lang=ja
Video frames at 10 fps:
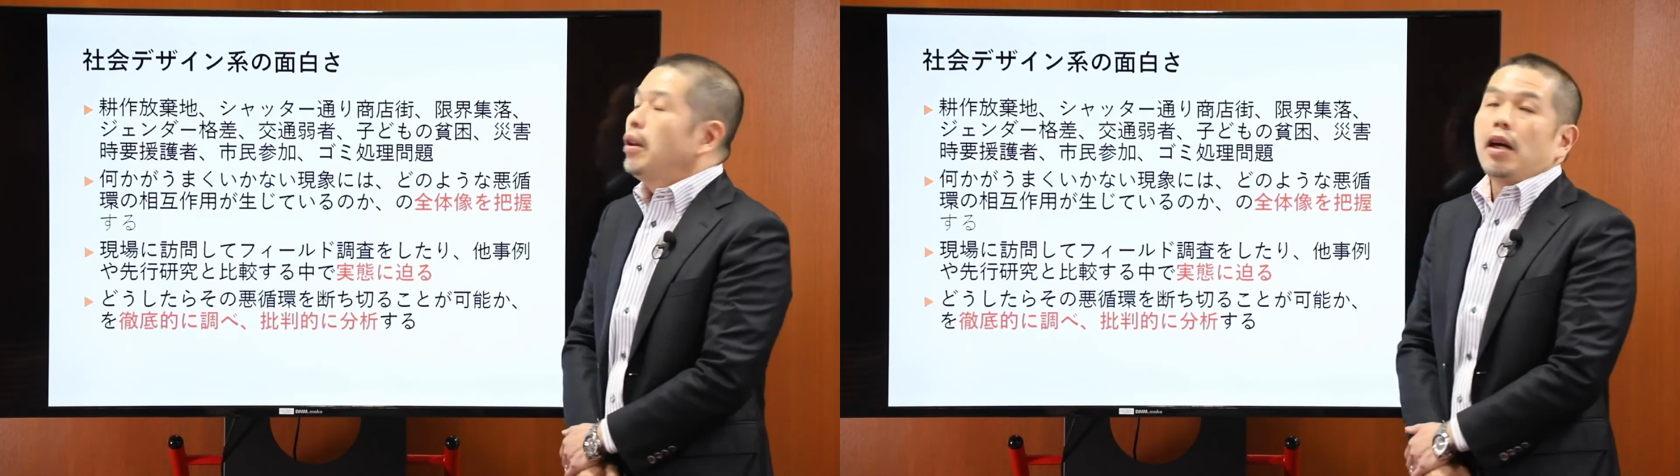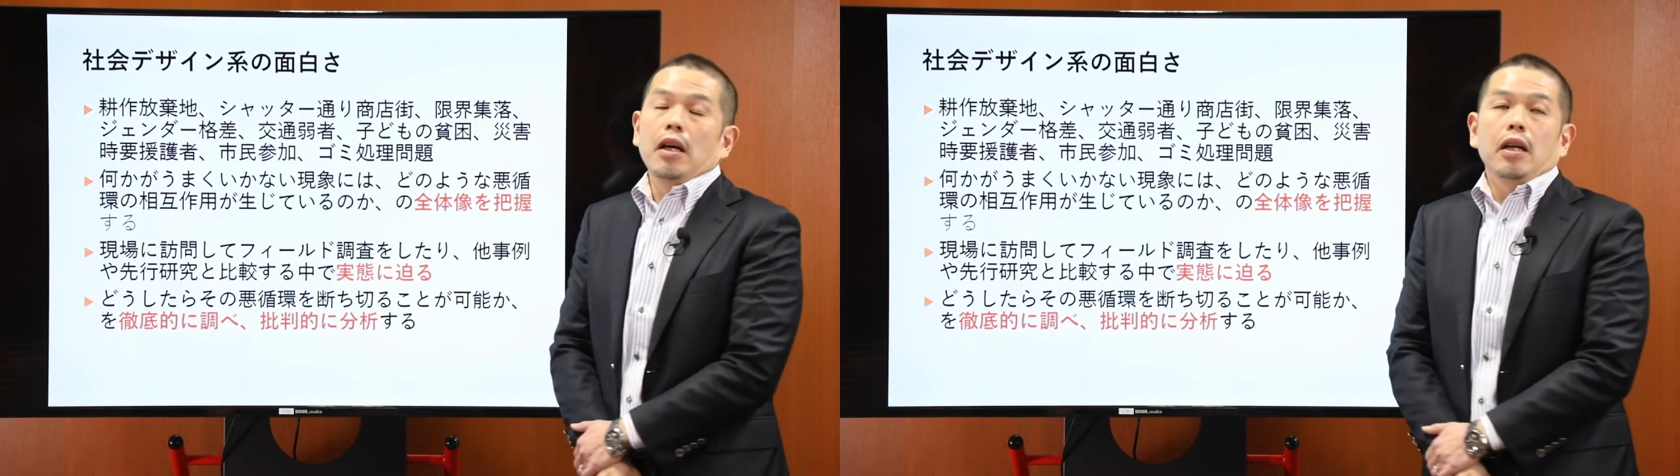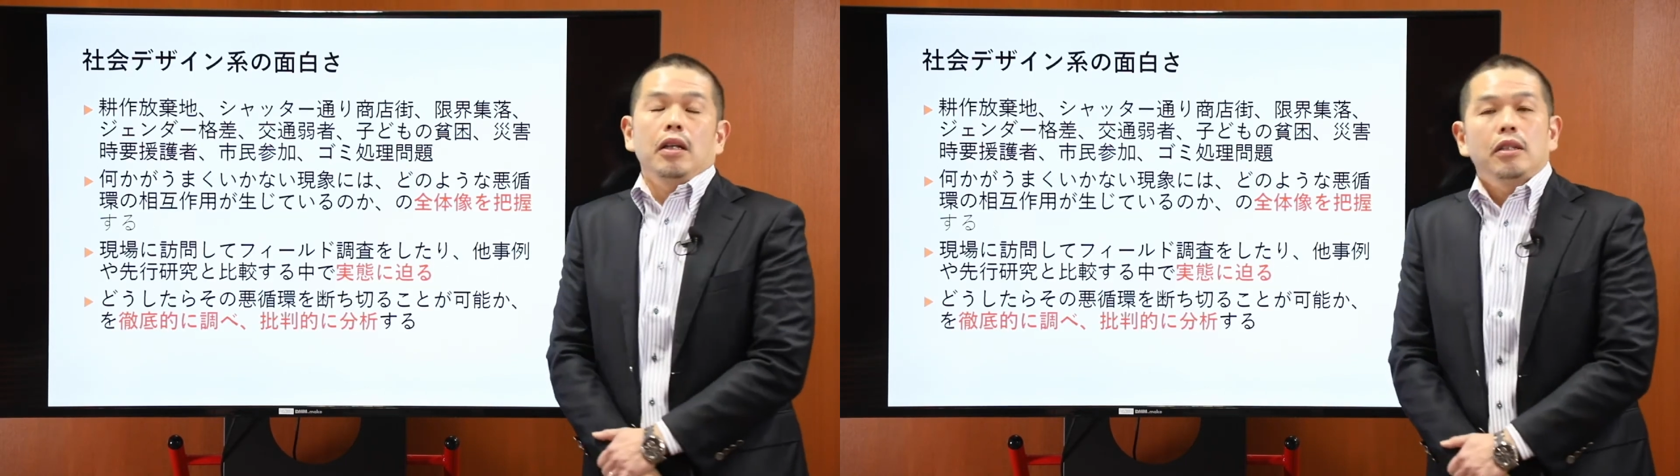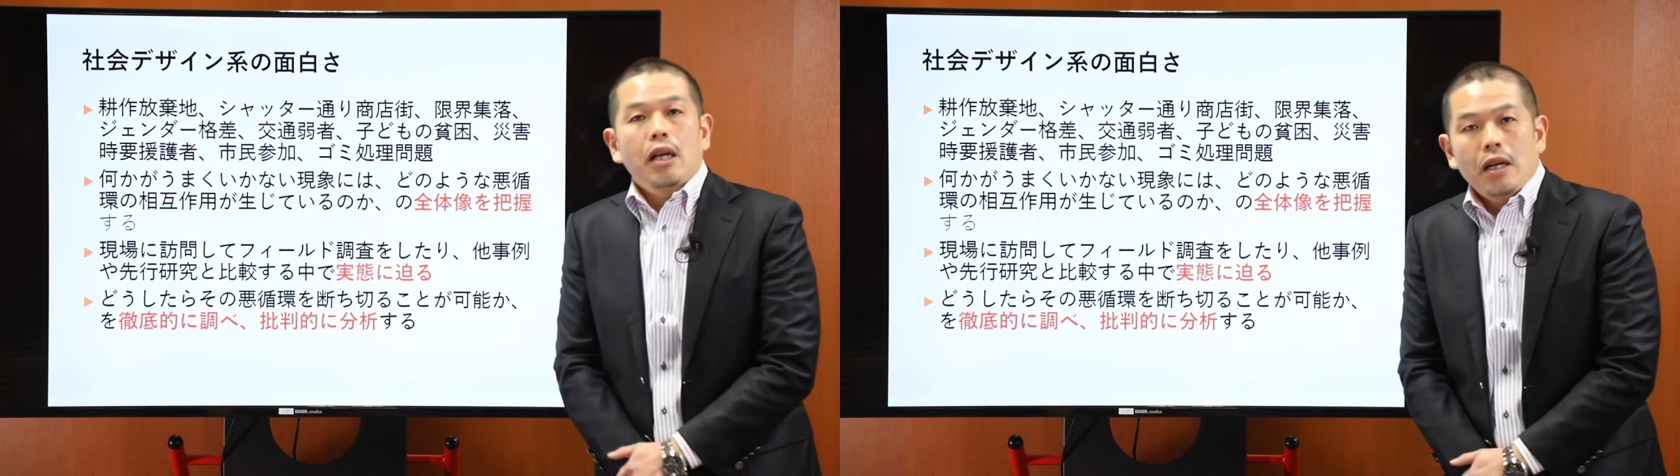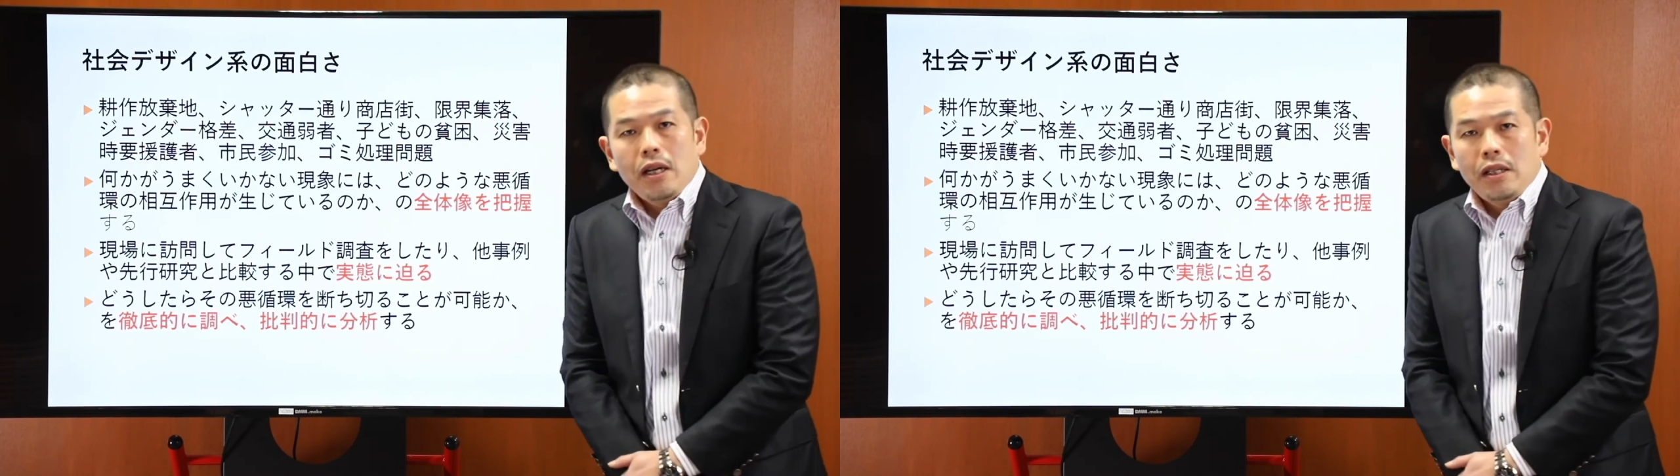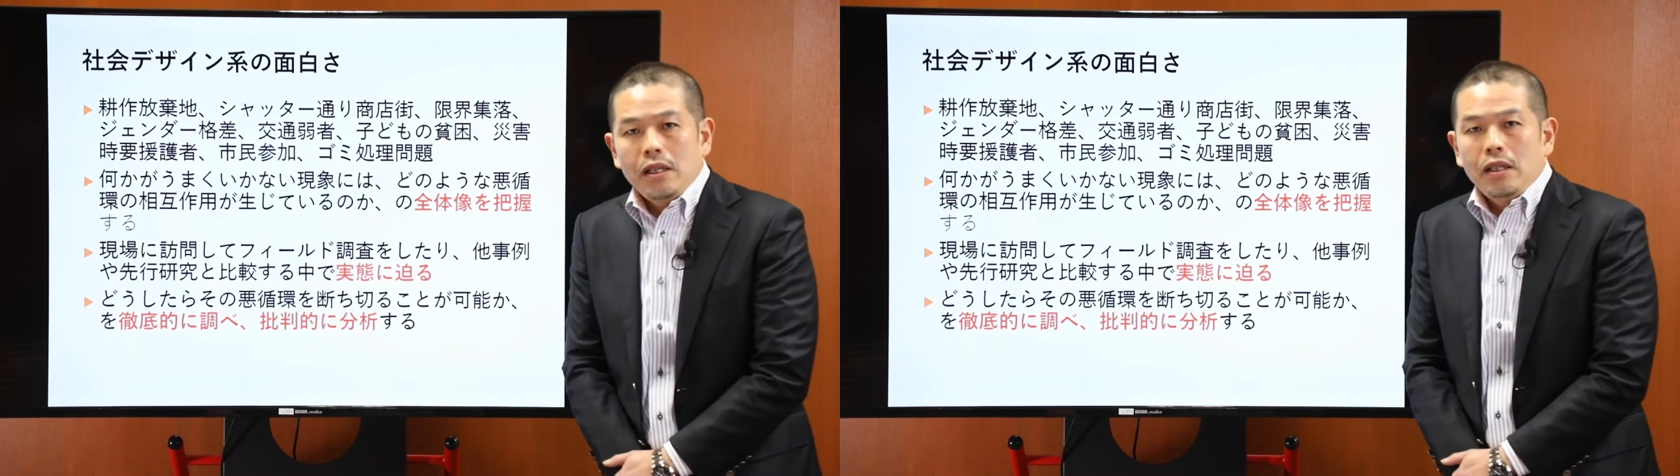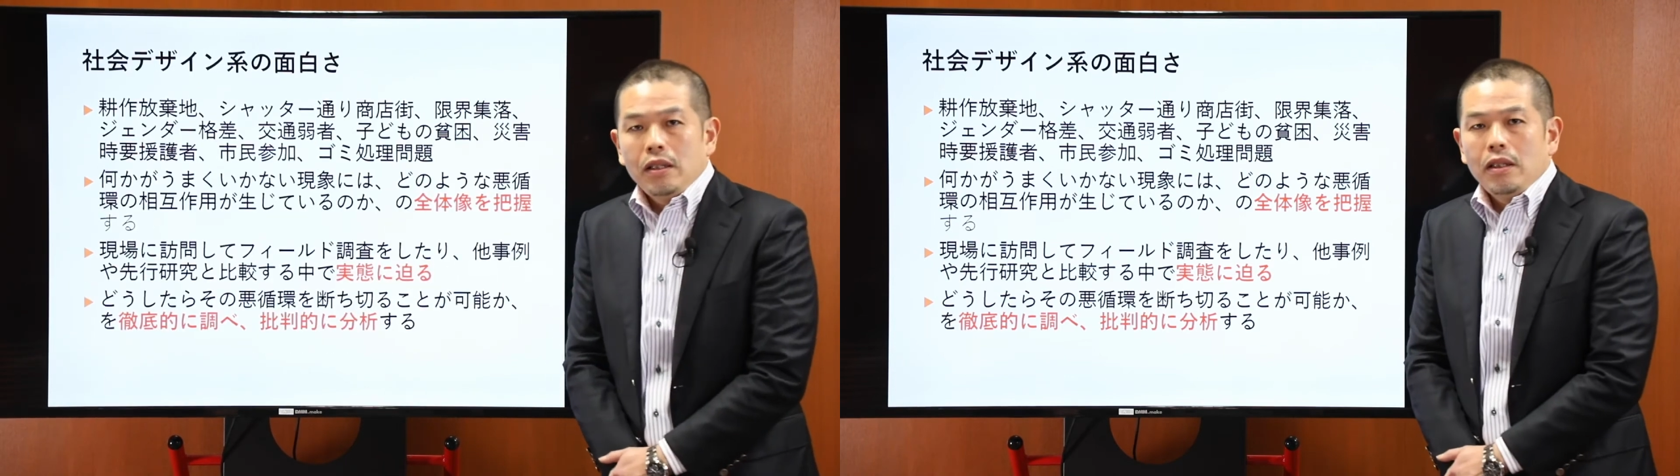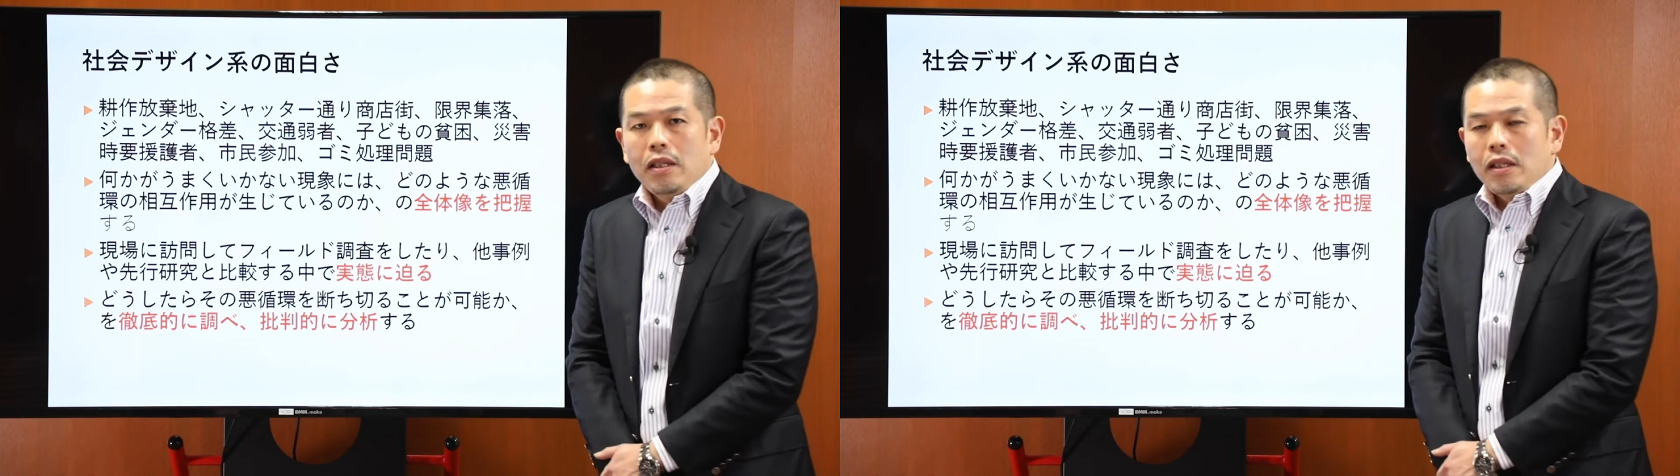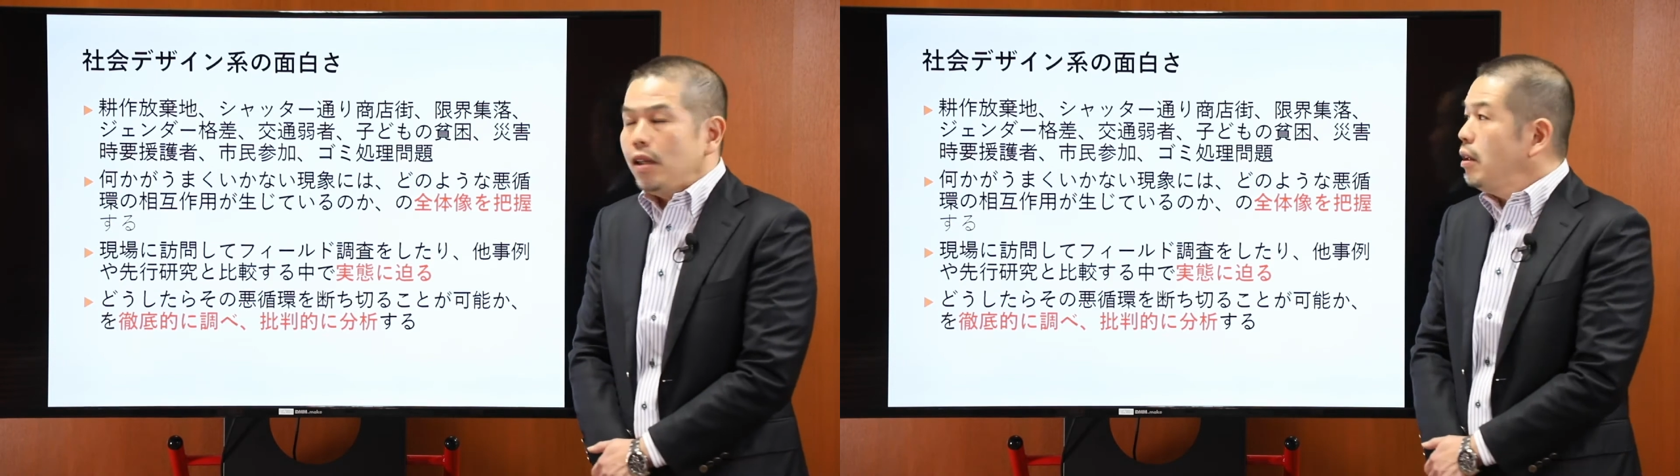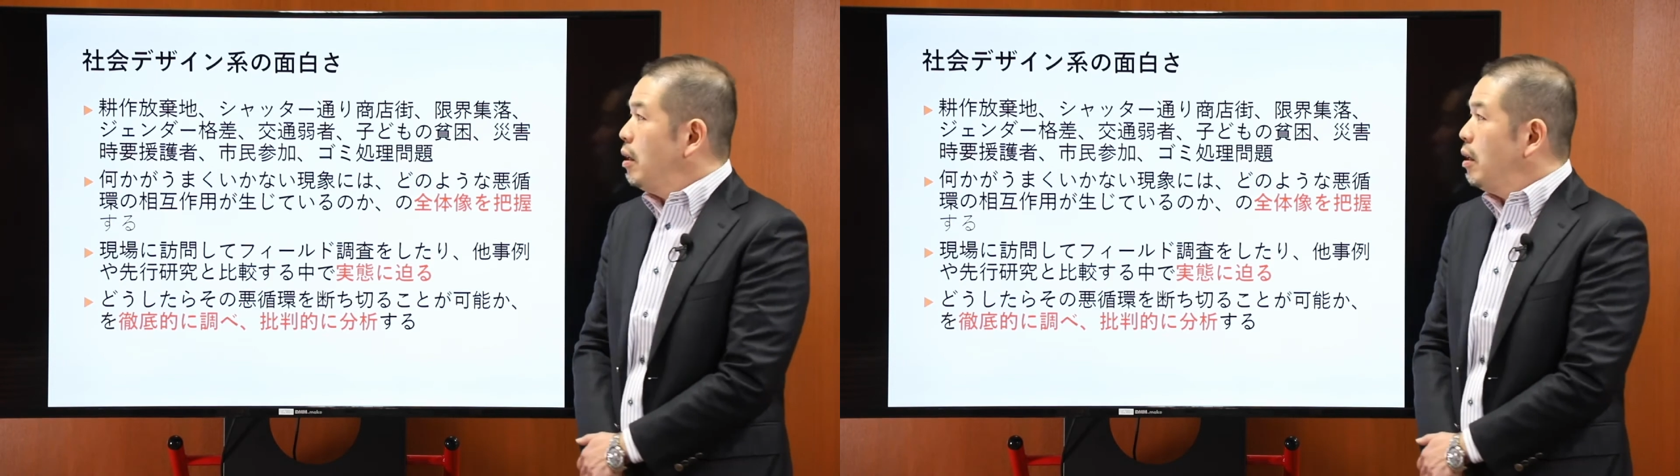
で社会的デザイン